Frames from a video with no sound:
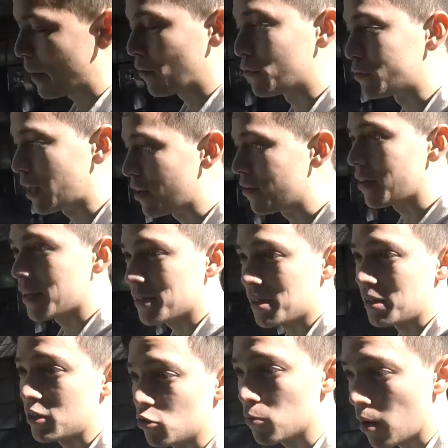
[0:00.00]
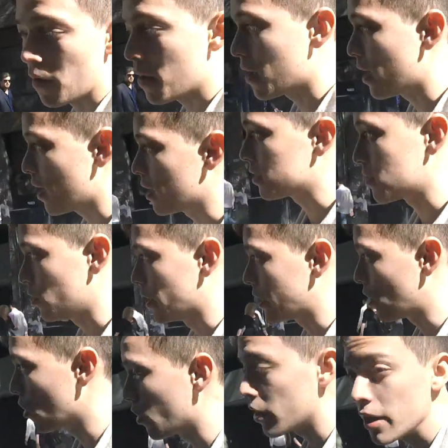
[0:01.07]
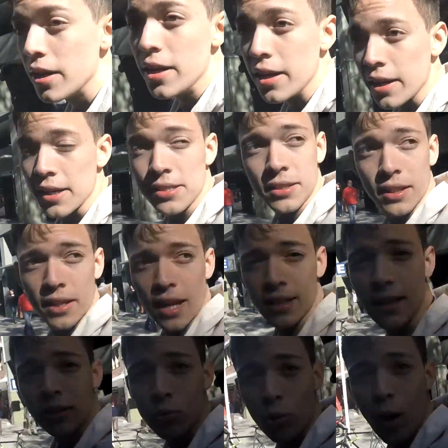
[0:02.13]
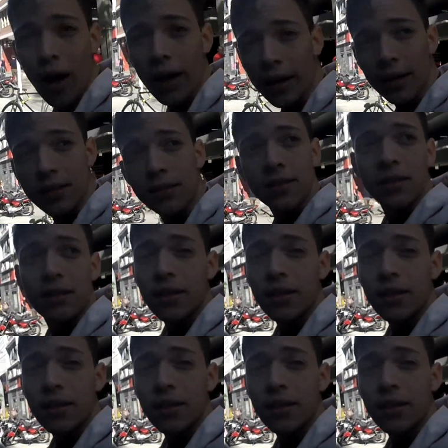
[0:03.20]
preguntaron que si tomaba licor, que si tenía tatuajes,